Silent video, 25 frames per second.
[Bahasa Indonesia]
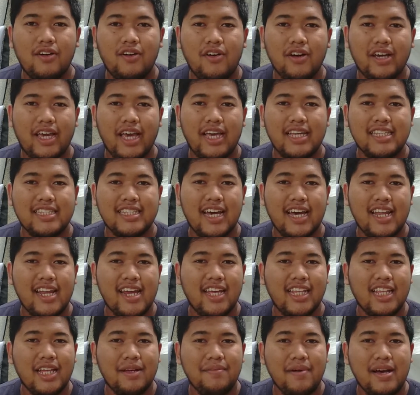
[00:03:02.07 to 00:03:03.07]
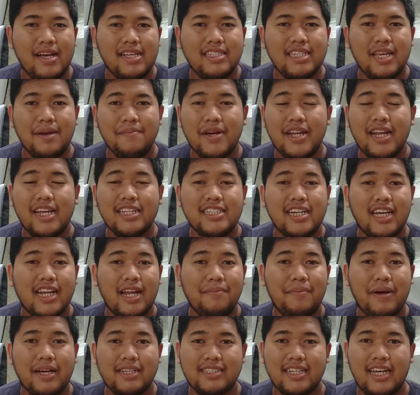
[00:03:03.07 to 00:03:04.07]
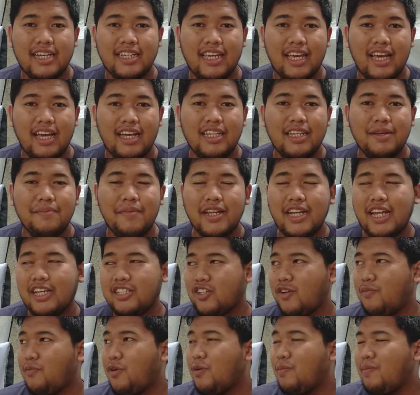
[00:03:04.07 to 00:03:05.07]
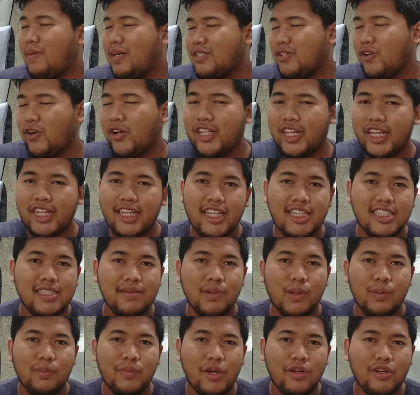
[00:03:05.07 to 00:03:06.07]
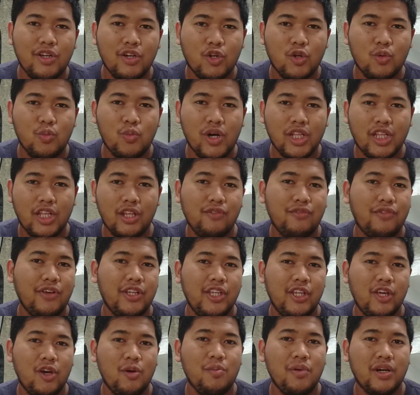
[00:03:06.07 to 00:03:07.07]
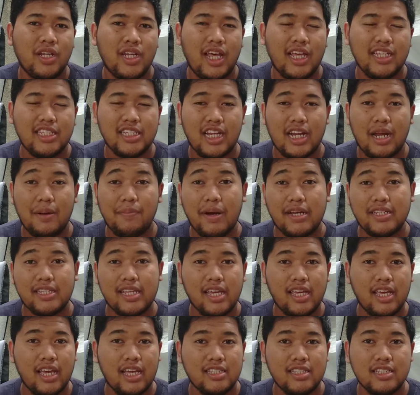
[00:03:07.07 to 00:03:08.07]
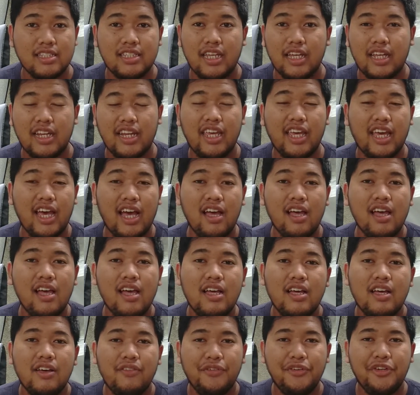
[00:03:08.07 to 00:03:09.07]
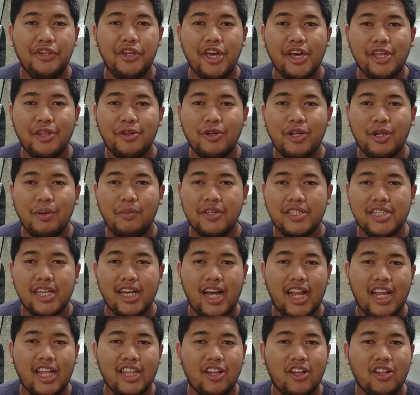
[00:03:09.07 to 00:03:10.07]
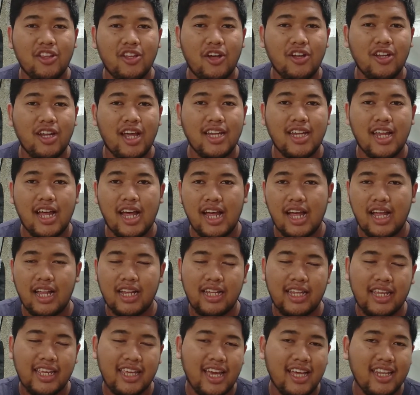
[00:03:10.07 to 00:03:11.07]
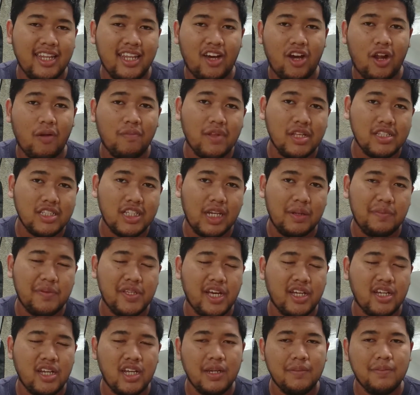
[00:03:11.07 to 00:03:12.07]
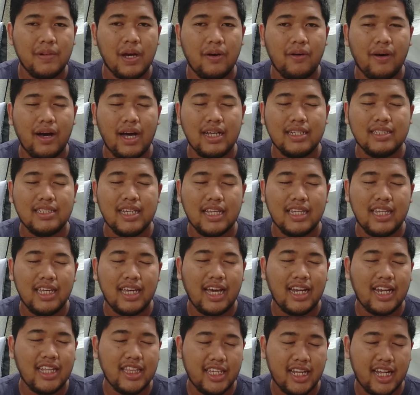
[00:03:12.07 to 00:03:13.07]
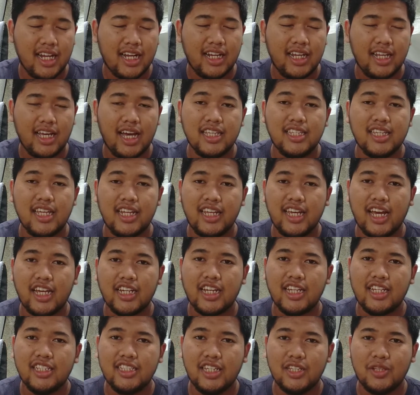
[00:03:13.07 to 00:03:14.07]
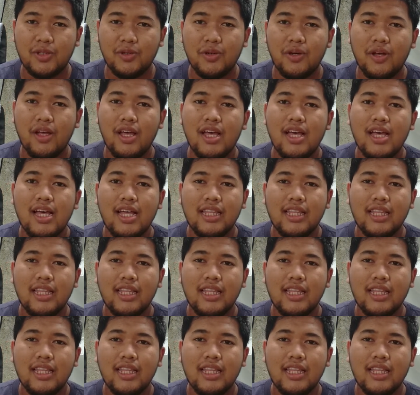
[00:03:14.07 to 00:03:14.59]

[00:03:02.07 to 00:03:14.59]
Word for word: Oke, sekarang kita bahas gimana cara pasangnya. Dimana Sobong Pasoket ini sebelumnya udah aku buatin video mengenai cara pasangnya sendiri ya. Video itu udah bisa kalian tonton, ada linknya di kolom deskripsi yang ada di bawah. Jadi kalian tinggal klik aja link ada di situ.